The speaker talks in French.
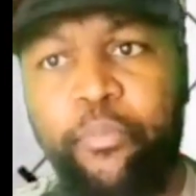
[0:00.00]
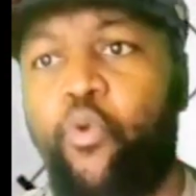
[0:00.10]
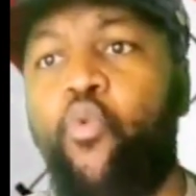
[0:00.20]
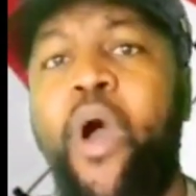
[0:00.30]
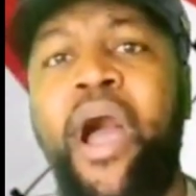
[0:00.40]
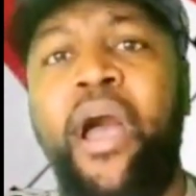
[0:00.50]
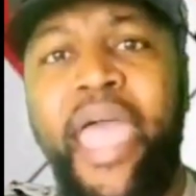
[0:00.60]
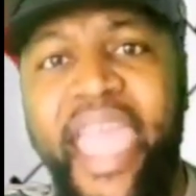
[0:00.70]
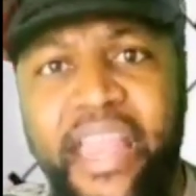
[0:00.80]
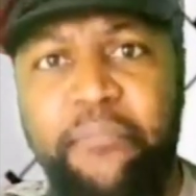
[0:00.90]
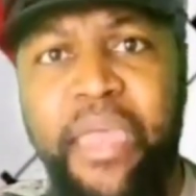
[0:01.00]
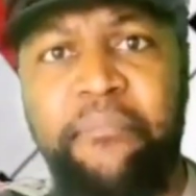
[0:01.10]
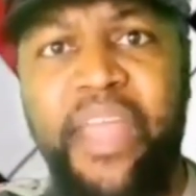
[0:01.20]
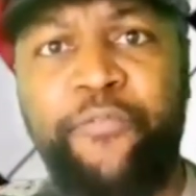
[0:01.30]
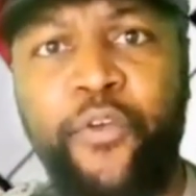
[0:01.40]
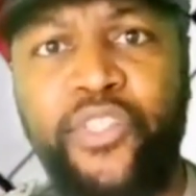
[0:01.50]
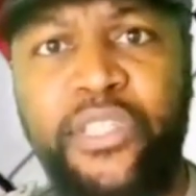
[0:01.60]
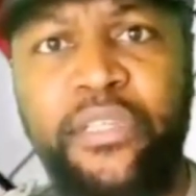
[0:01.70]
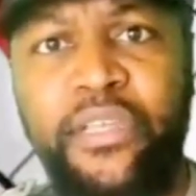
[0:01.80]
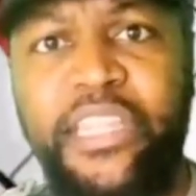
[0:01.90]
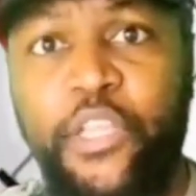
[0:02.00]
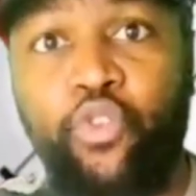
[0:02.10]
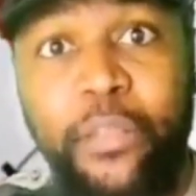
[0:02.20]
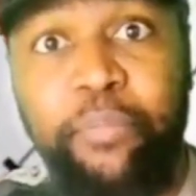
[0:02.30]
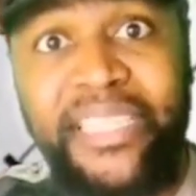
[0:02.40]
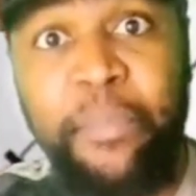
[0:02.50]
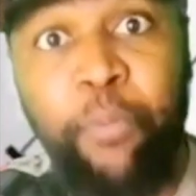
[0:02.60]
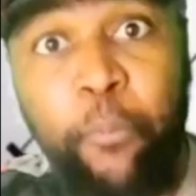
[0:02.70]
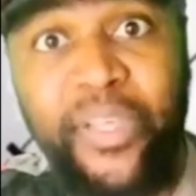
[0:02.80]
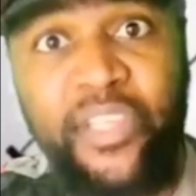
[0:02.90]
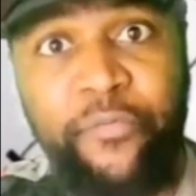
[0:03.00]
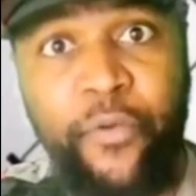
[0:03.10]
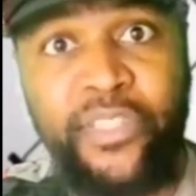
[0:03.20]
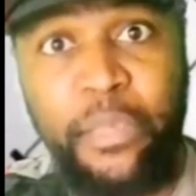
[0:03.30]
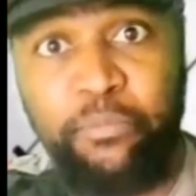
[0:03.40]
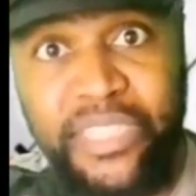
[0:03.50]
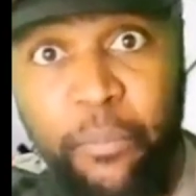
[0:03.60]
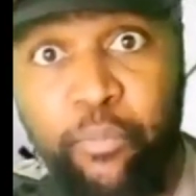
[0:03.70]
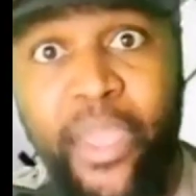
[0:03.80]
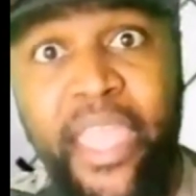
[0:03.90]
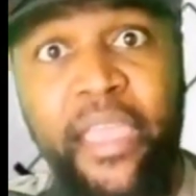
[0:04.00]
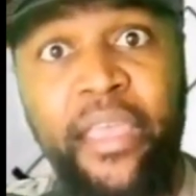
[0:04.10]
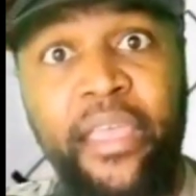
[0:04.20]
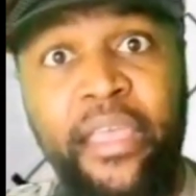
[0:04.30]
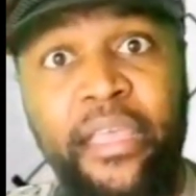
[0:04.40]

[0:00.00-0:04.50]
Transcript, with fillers: Pourquoi elle-même, la France, ne soigne pas ses propres enfants, ses employés